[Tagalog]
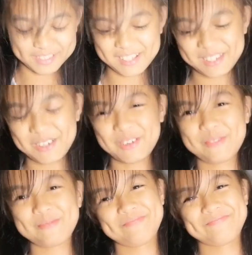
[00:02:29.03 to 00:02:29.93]
ah!
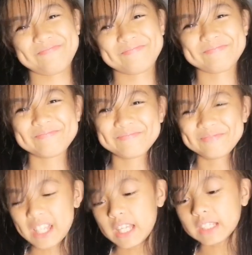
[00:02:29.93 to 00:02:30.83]
so, hmm.
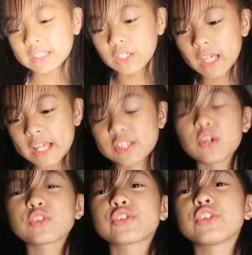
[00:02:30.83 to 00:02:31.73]
So, guys,
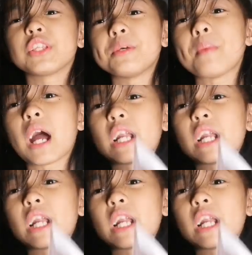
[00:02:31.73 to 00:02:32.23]
kung gusto niyo din